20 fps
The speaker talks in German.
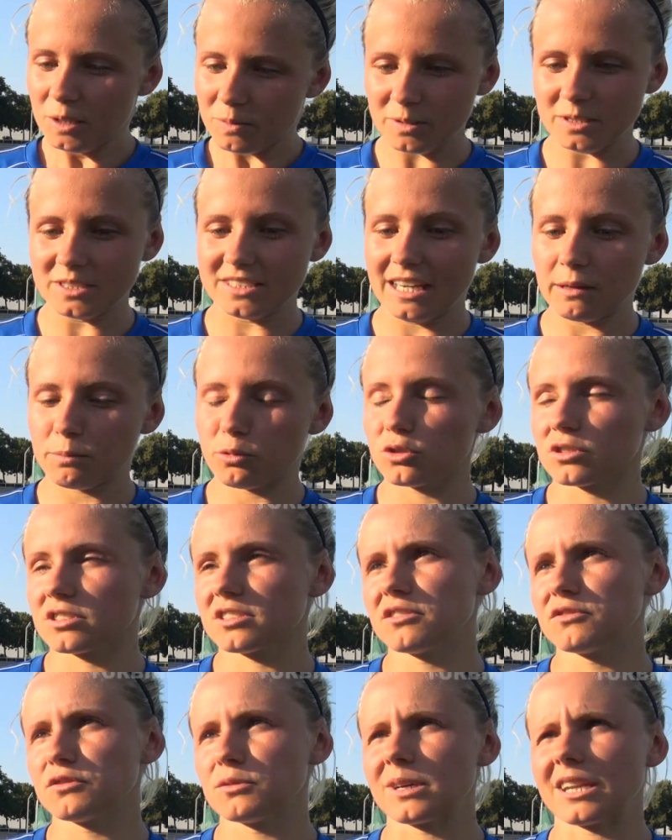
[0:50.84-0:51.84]
bin sehr
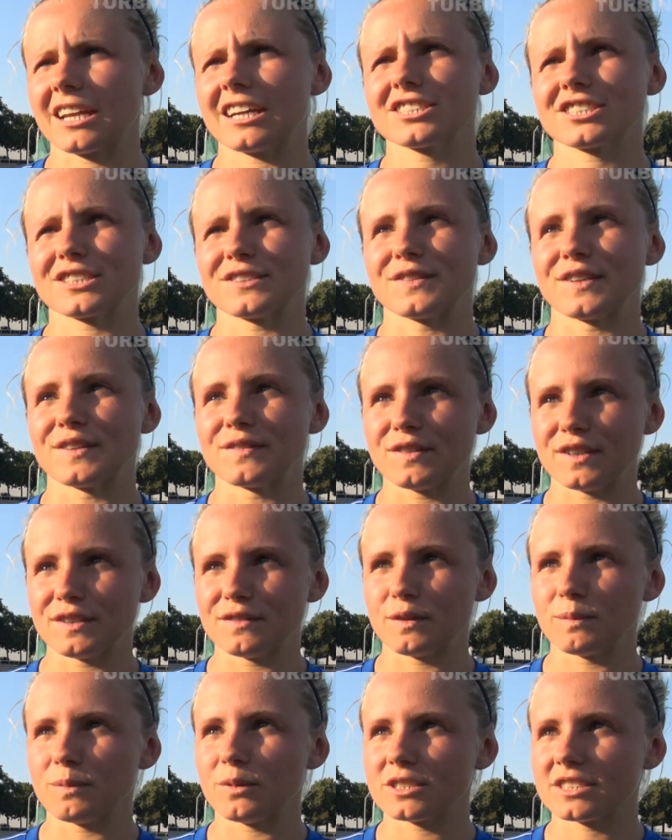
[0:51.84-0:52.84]
positiv überrascht auf jeden
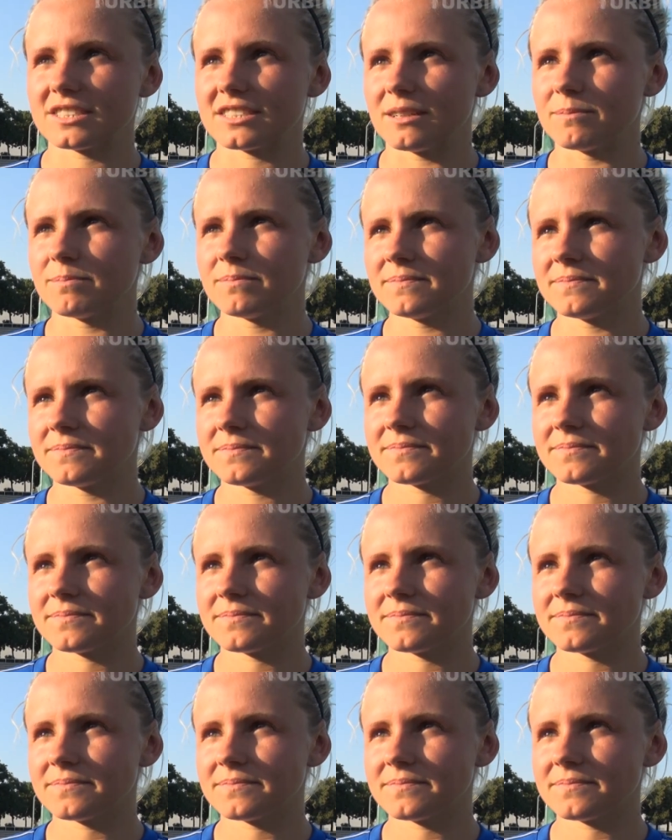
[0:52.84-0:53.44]
Fall von Potsdam.